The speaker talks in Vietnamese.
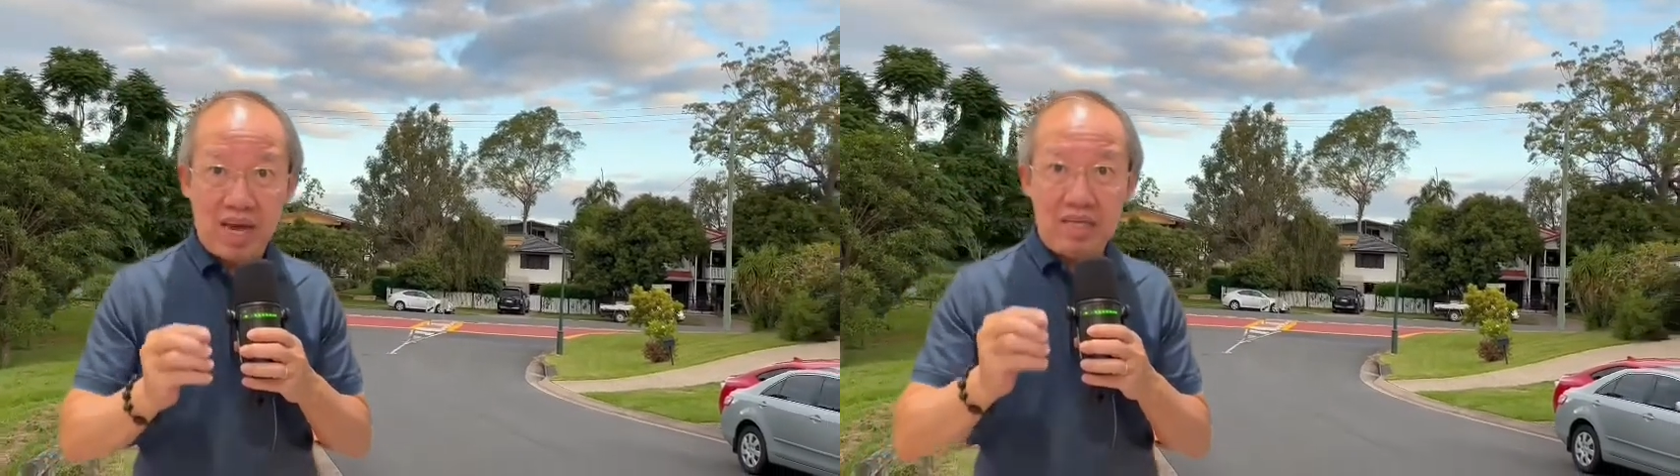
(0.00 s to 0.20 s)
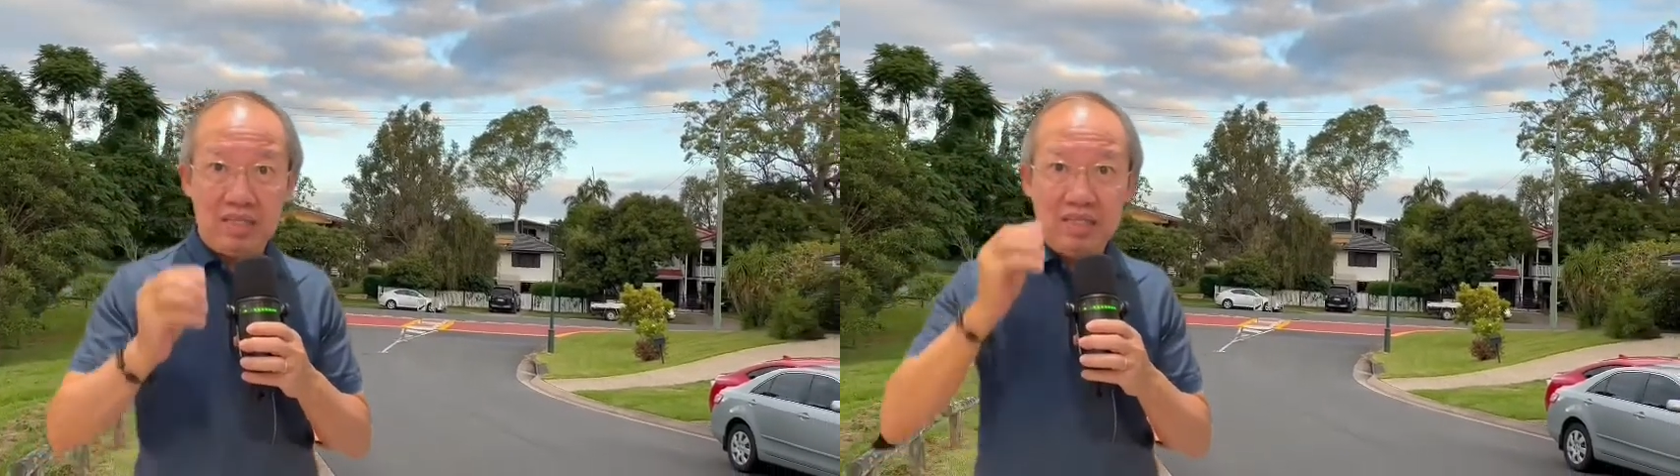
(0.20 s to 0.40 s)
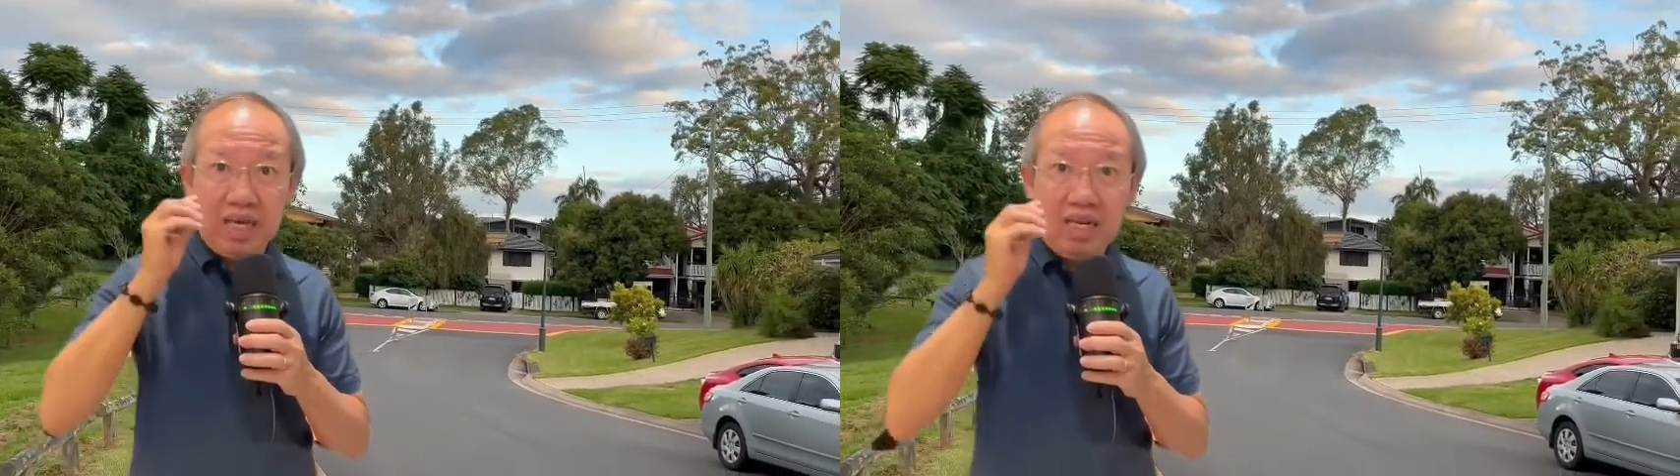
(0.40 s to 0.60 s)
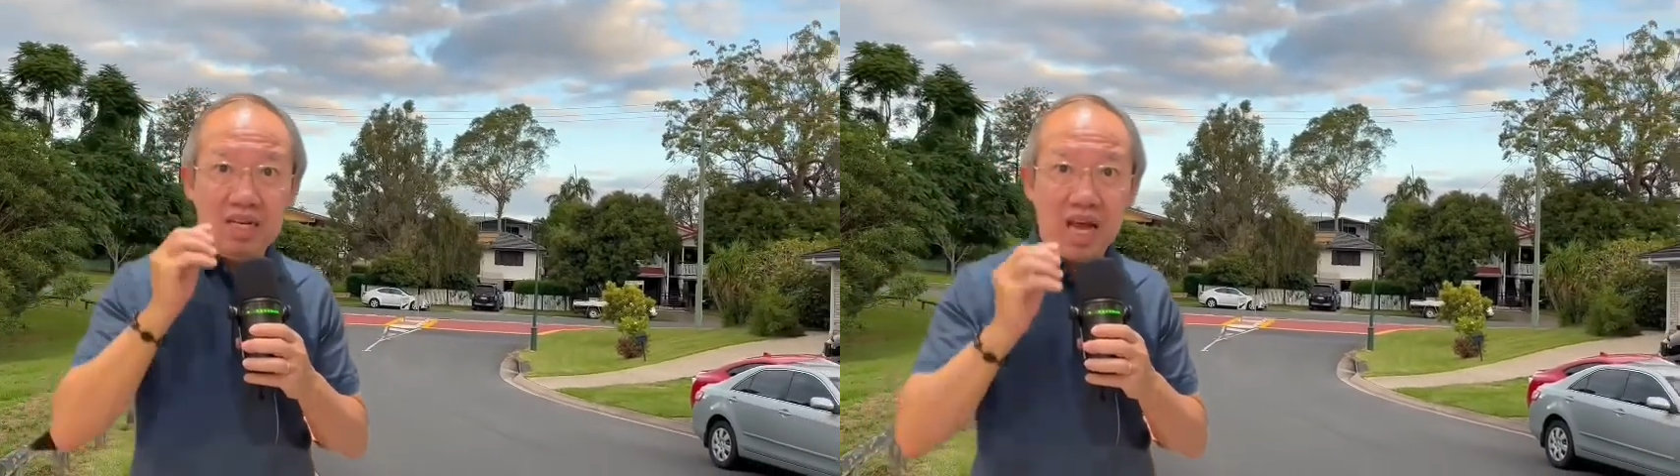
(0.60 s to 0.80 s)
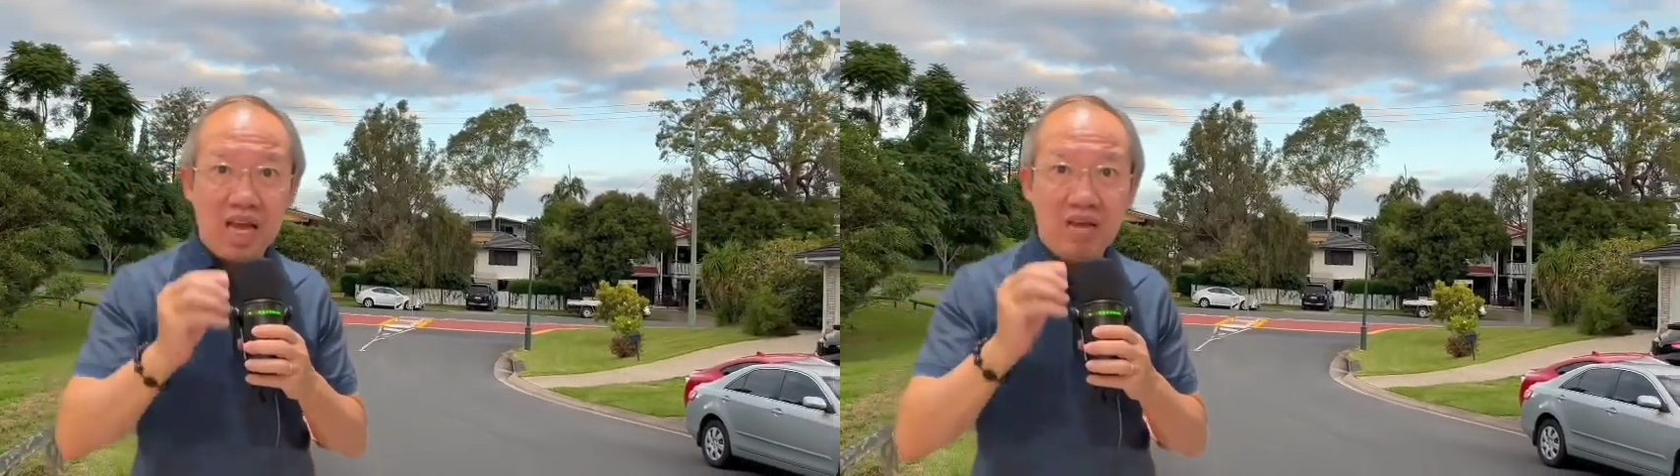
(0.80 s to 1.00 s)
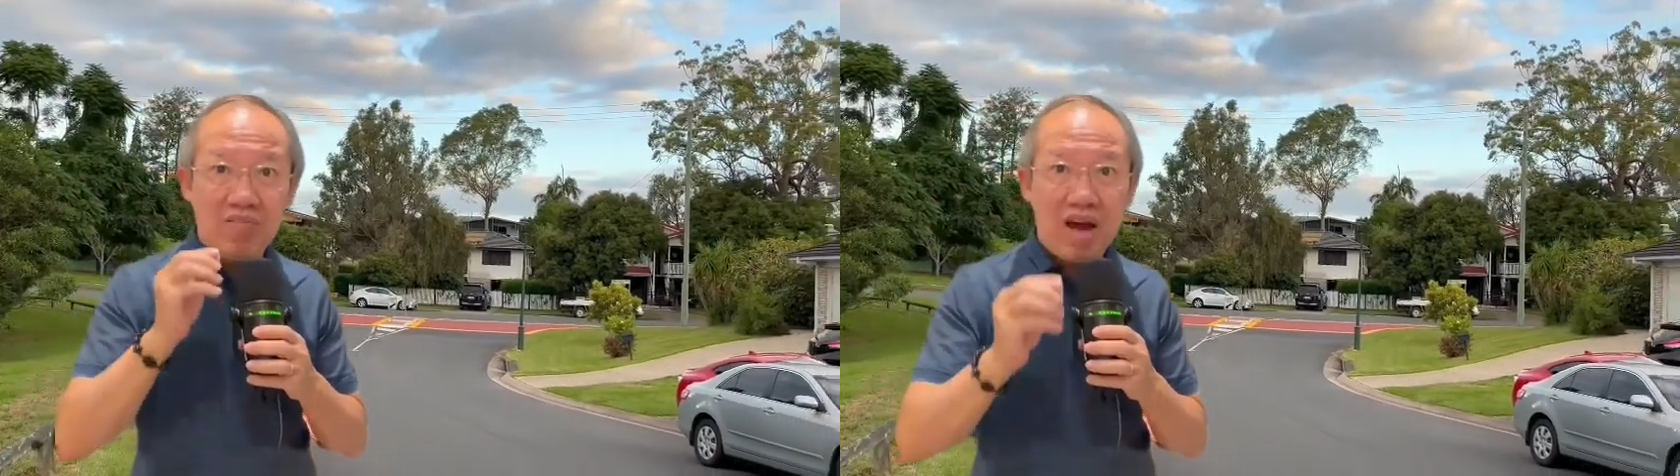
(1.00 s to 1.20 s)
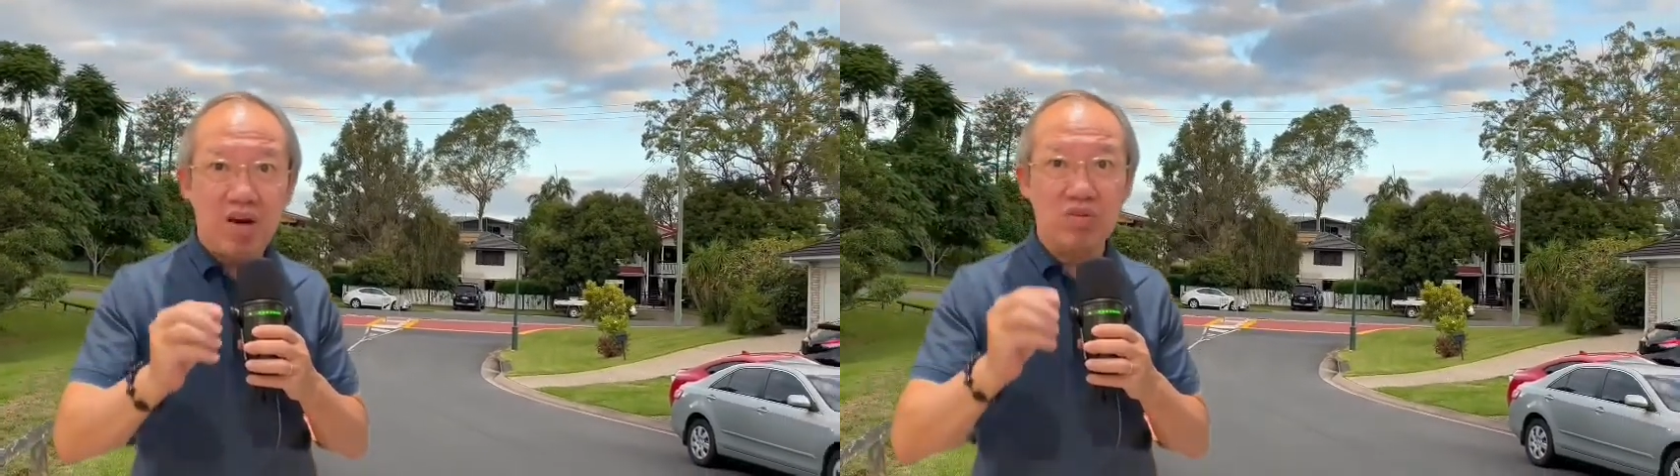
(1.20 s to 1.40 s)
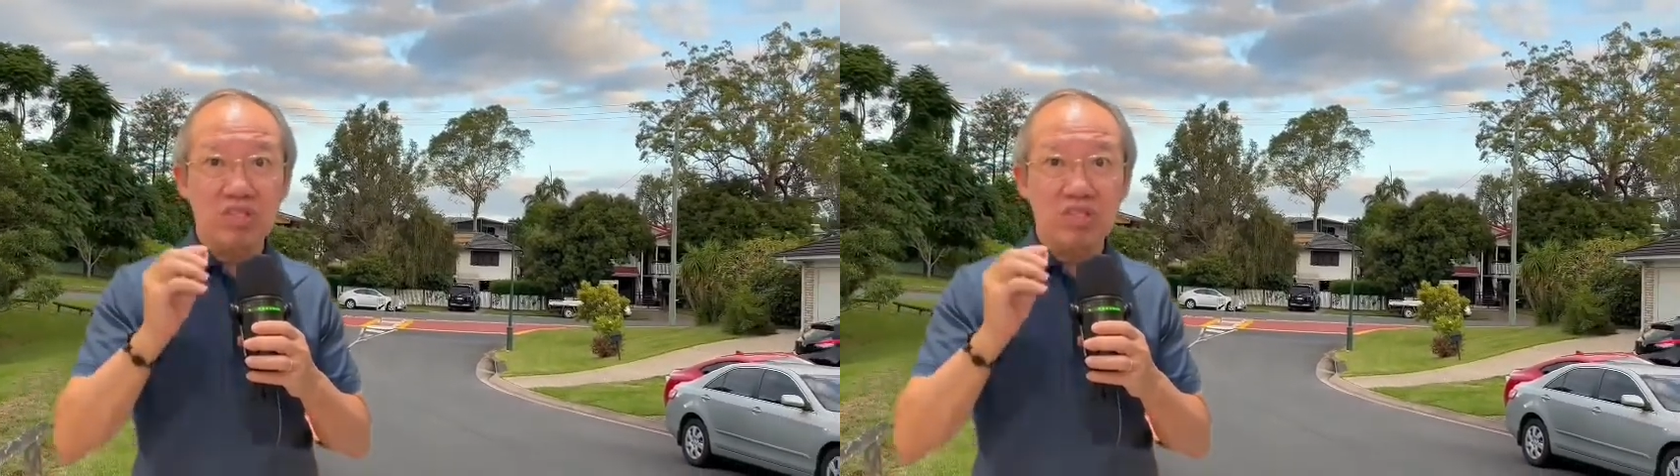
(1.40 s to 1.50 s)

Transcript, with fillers: nhìn ngay vào